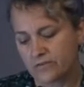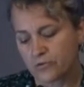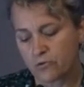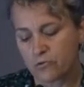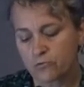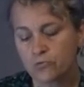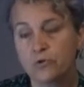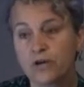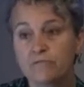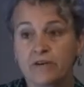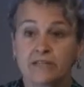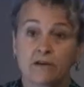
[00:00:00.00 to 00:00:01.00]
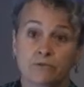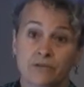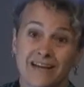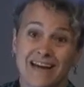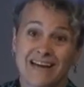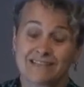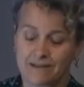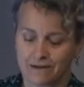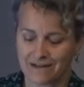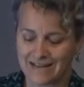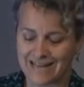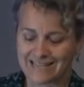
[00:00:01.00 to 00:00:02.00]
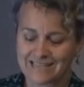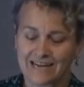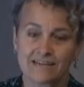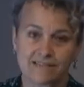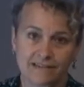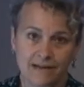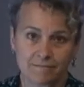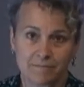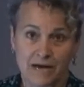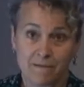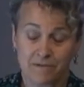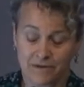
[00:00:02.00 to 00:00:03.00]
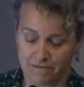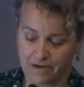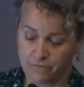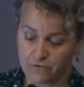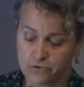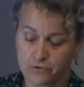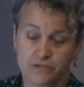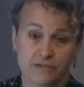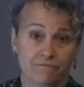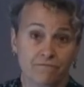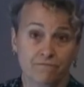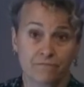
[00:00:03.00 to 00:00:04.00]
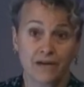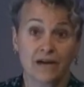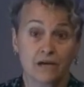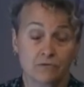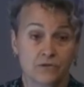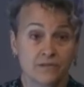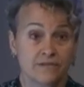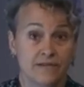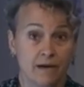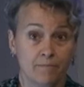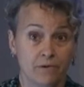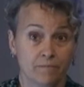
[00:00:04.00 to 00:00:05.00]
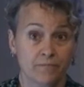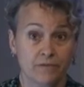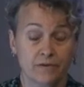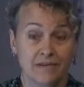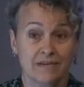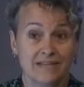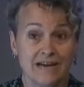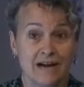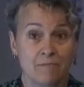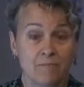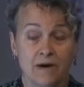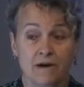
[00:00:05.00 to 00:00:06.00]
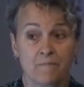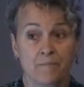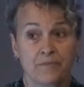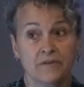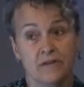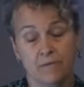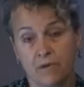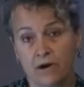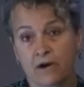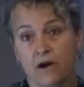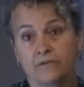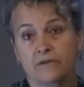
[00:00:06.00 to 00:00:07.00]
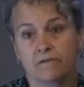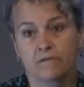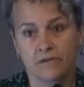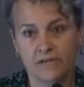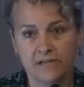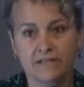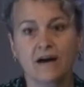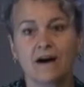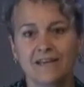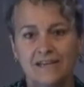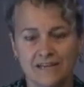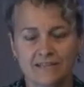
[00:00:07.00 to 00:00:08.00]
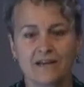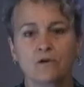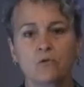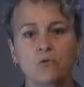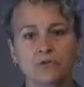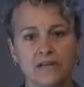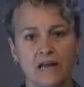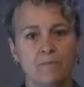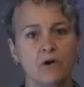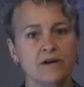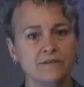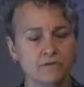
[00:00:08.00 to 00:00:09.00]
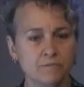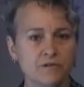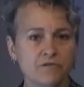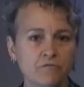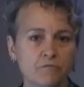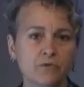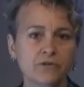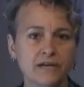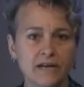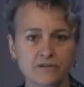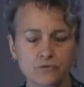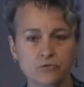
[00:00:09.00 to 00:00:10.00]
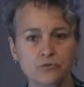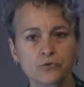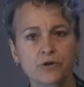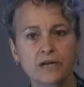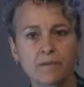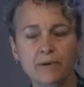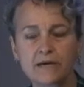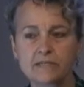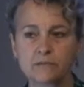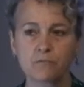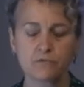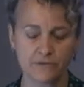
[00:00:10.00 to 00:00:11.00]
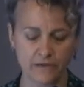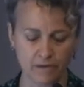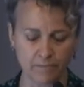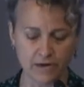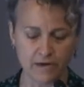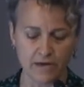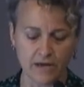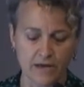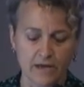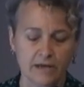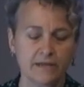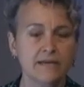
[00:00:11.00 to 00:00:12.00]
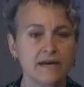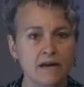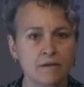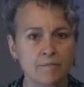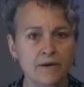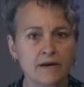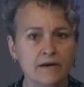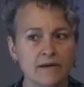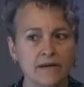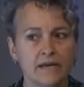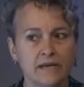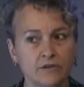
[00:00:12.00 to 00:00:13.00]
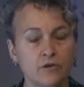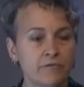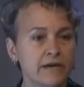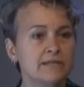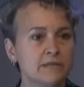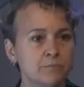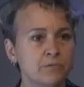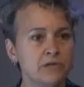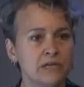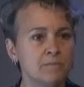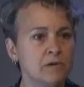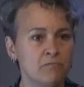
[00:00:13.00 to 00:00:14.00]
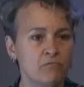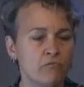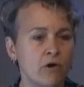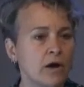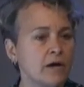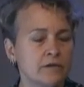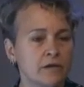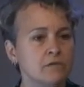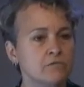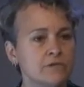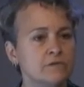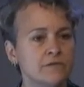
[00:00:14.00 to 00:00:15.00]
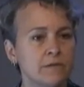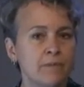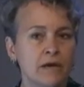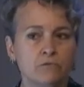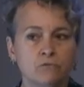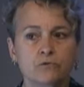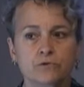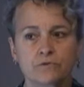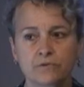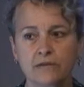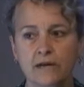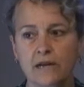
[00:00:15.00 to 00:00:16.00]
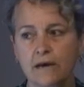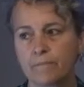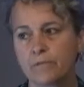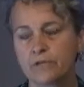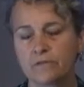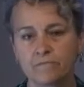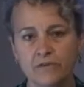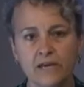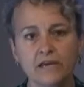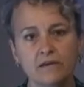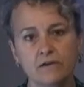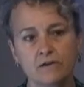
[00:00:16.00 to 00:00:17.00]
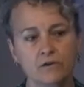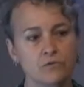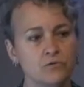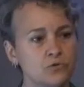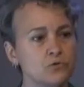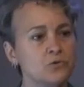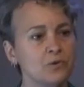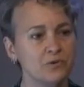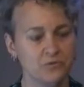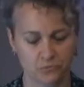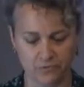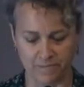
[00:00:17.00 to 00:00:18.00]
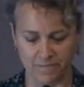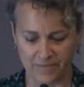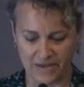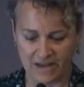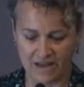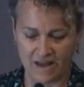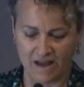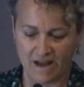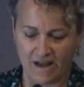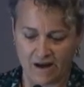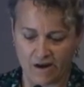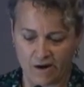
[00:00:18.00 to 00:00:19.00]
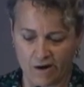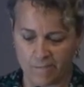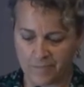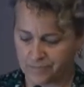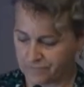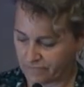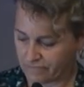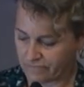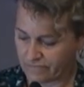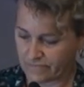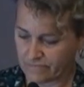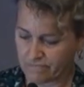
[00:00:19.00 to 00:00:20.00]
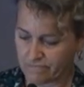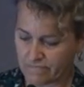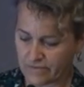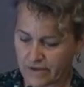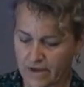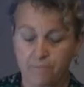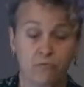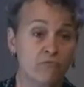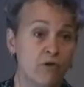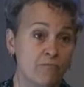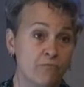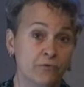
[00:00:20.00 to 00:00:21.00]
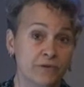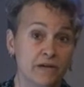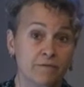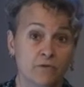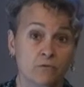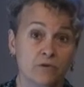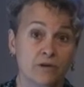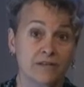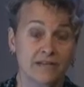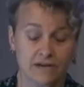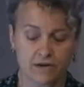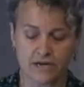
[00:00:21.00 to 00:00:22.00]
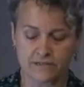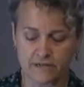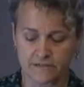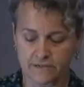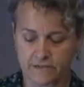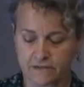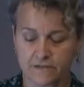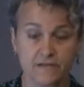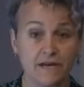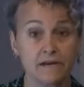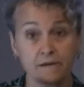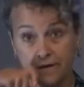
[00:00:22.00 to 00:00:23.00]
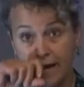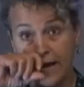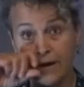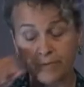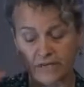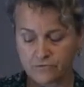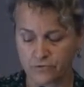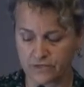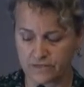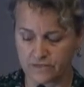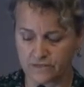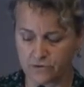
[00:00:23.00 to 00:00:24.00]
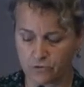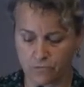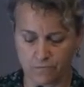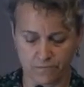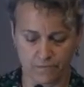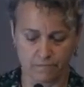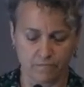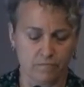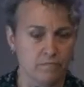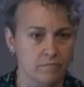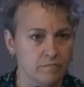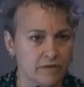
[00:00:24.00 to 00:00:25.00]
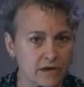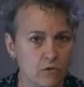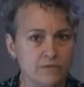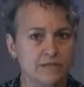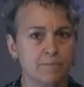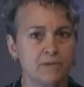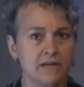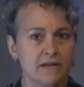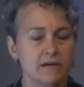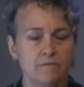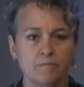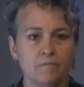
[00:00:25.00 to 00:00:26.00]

Ce contenu-là devait donc être très adaptable, évolutif et réutilisable. Idéalement, il est, pas encore il, est en, il est en cours d'élaboration, mais je vais vous montrer la structure et les principaux éléments. Idéalement, il devrait être disponible et pouvoir être réutilisé par tous dans la bonne vieille euh, culture du Web. Euh, et pouvoir fournir donc des connaissances essentielles à la prise de décision des concepts clés,